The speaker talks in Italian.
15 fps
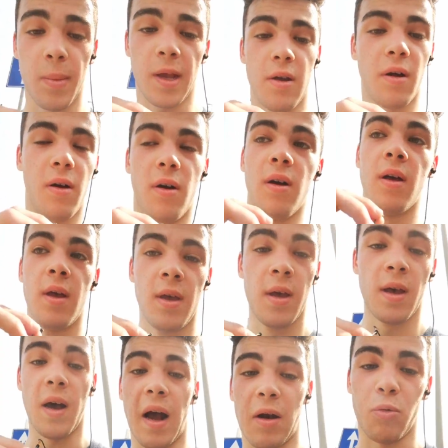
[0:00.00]
meglio
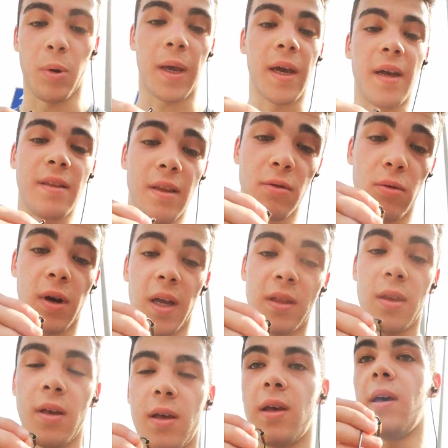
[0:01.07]
al weekend e, durate,
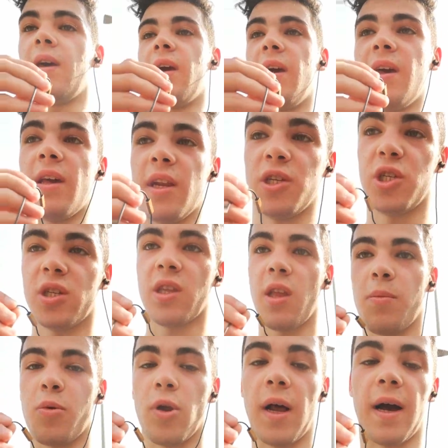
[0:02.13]
e reggete di
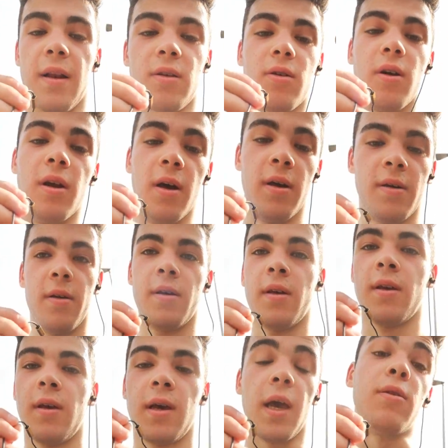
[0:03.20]
più l'alcol
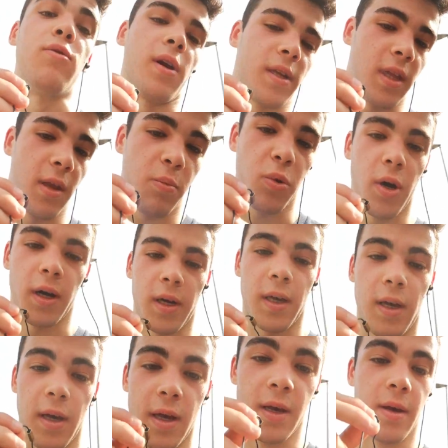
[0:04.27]
e durate di più
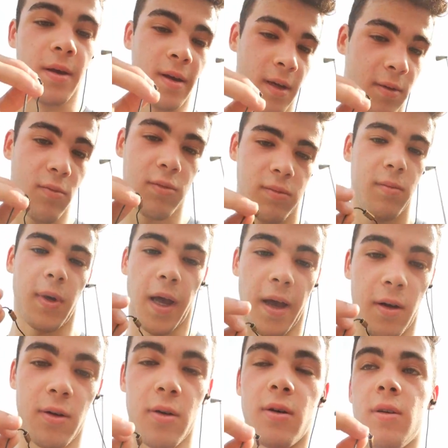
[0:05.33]
anche,
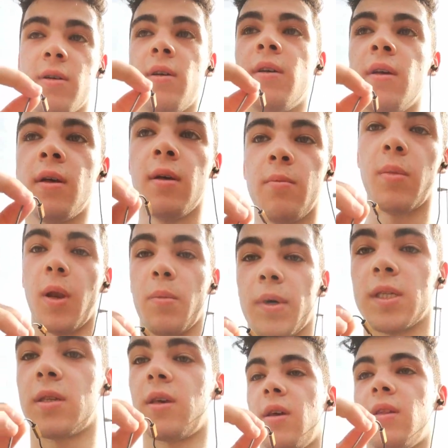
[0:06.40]
ecco, per i
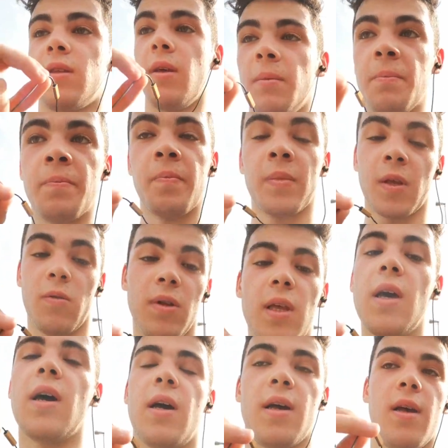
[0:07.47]
maschietti. Quindi
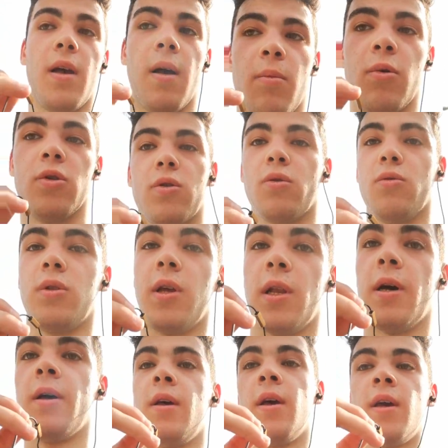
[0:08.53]
è molto
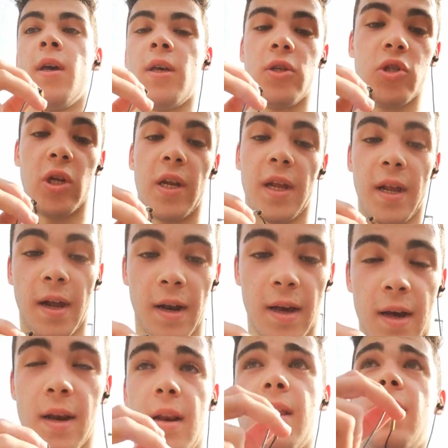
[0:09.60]
utile in
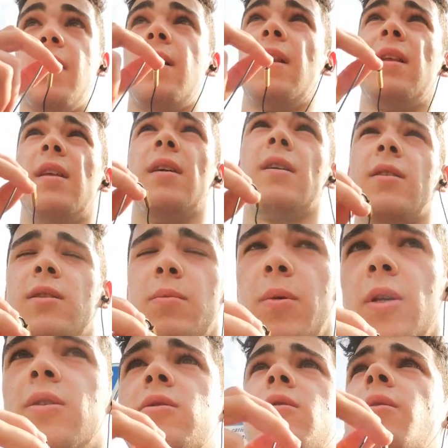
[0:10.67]
generale allenarsi,
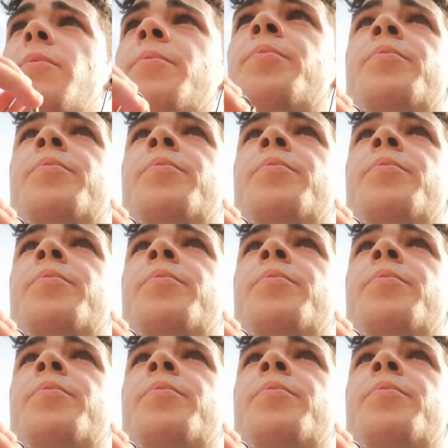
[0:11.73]
penso.